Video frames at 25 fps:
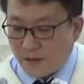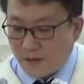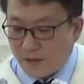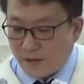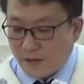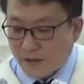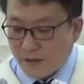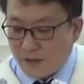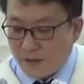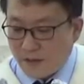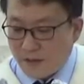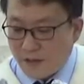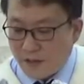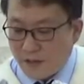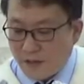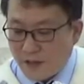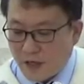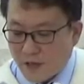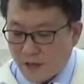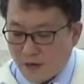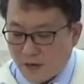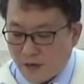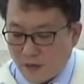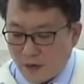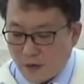어,
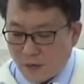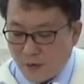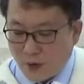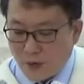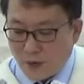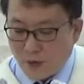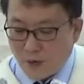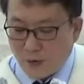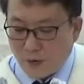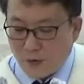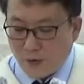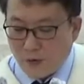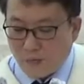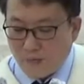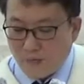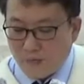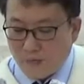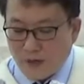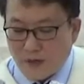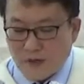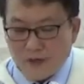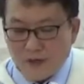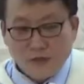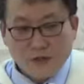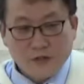일상적인 괴로움,
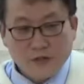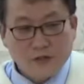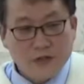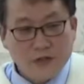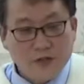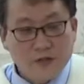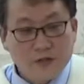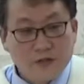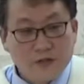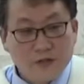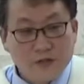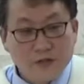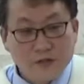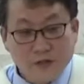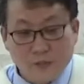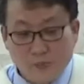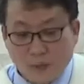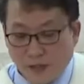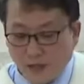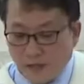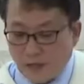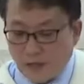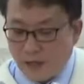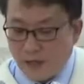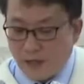스트레스 등을
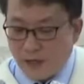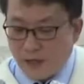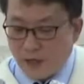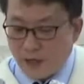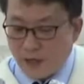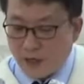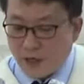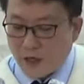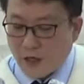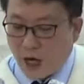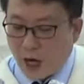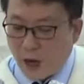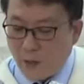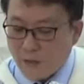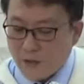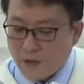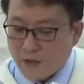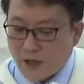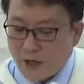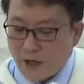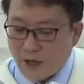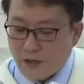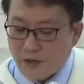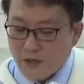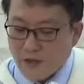받는데 이
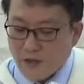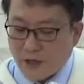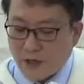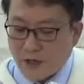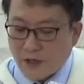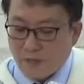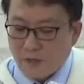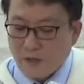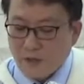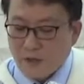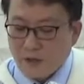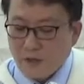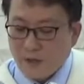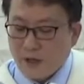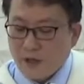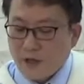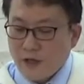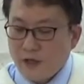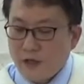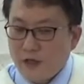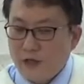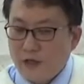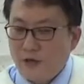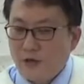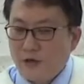감사하는 사람은
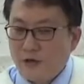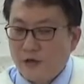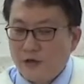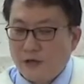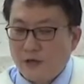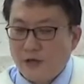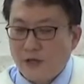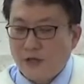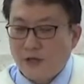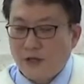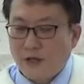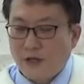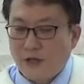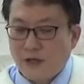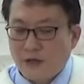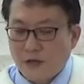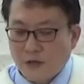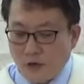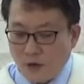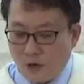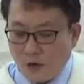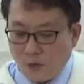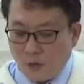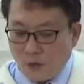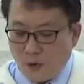이런 것에
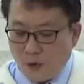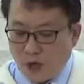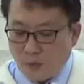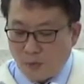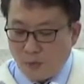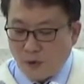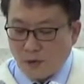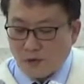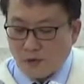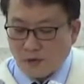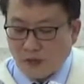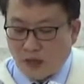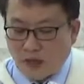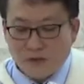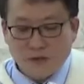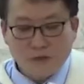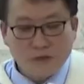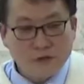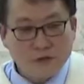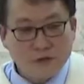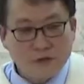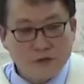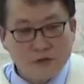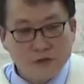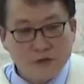대한 회복
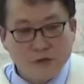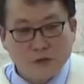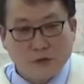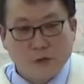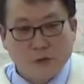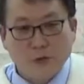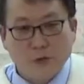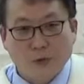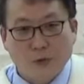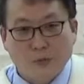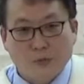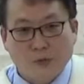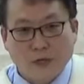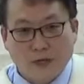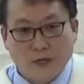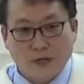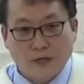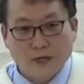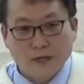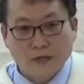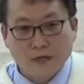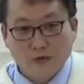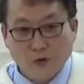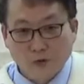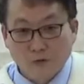탄성력이 더
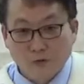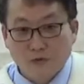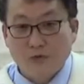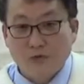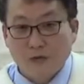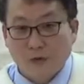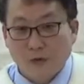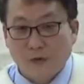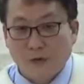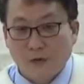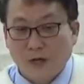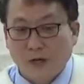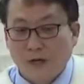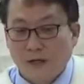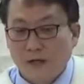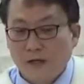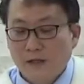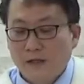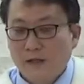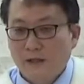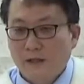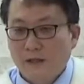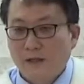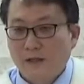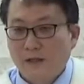높다. 연구 결과.
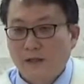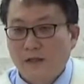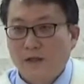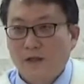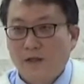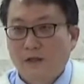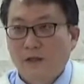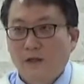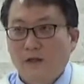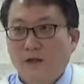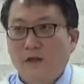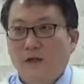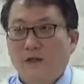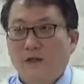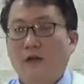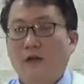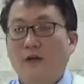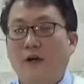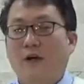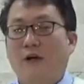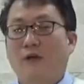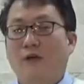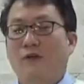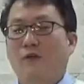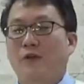어,
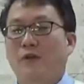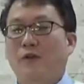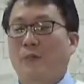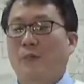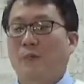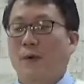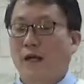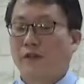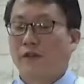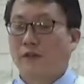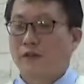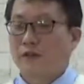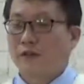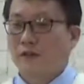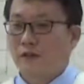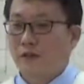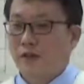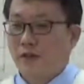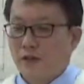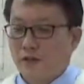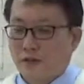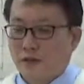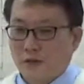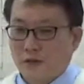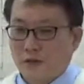그러니까 우리가 받는
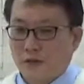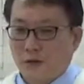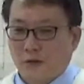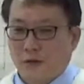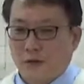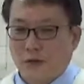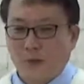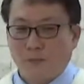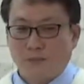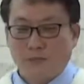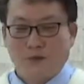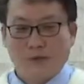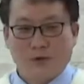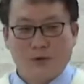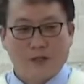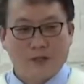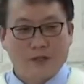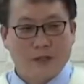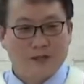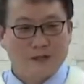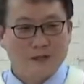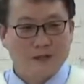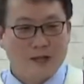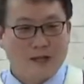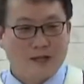스트레스를 어떻게
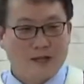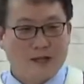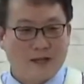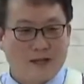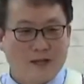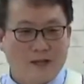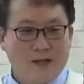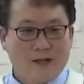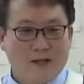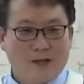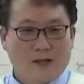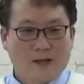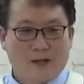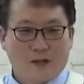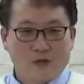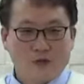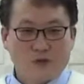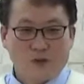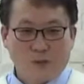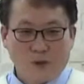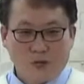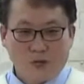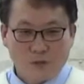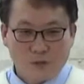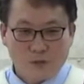풀어야 되느냐? 아,
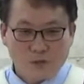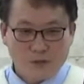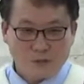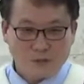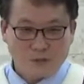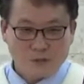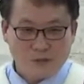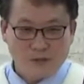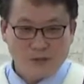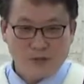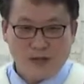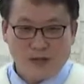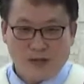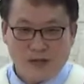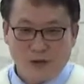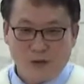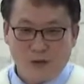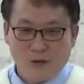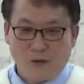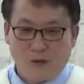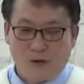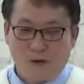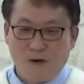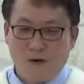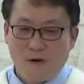술 마시면서 푸는 게
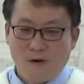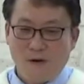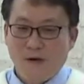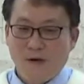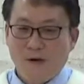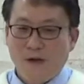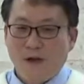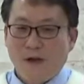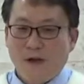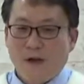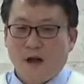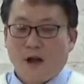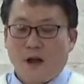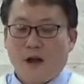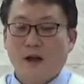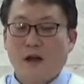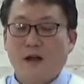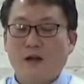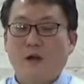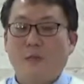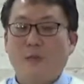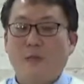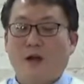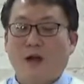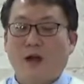아니고
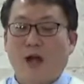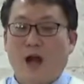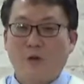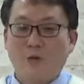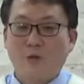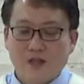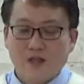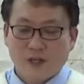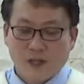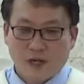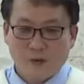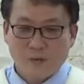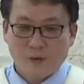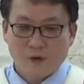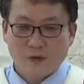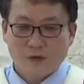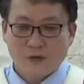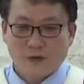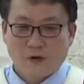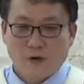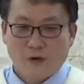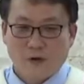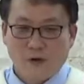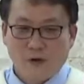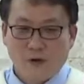하나님 앞에
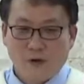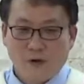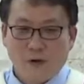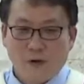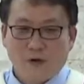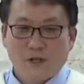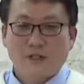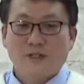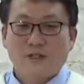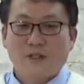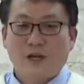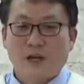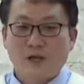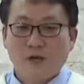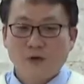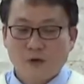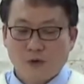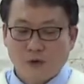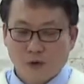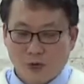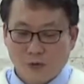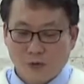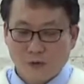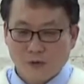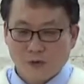감사하면서
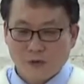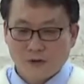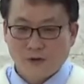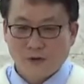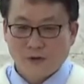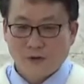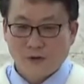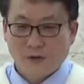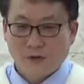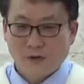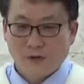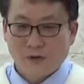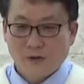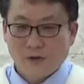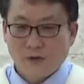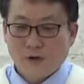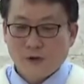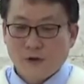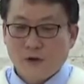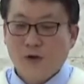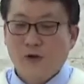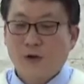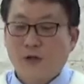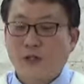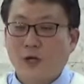찬송하면서
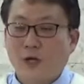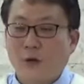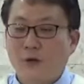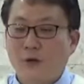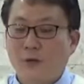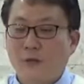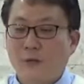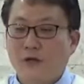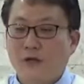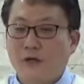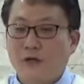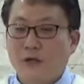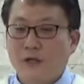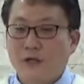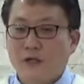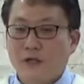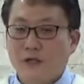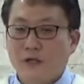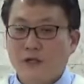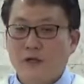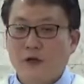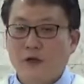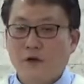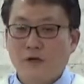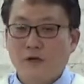그러다 보면은
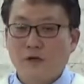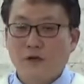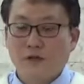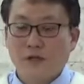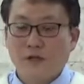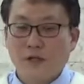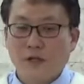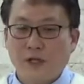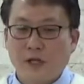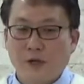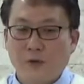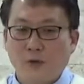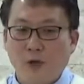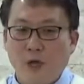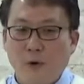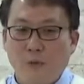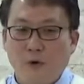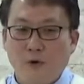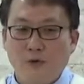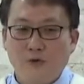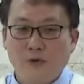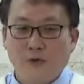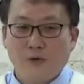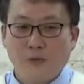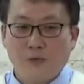이런 것에 대한
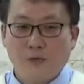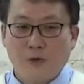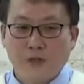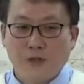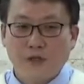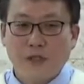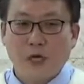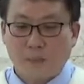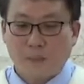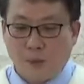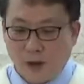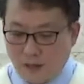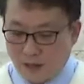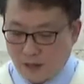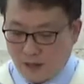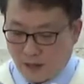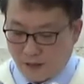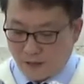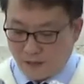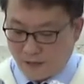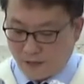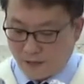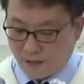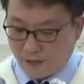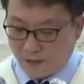회복력이 굉장히
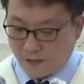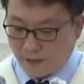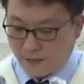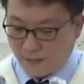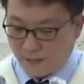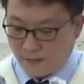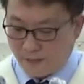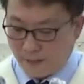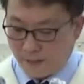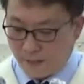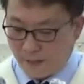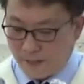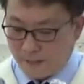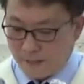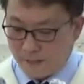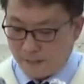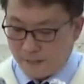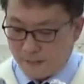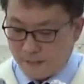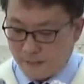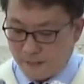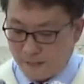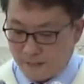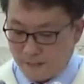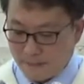빠르다는 거예요.
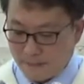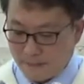음.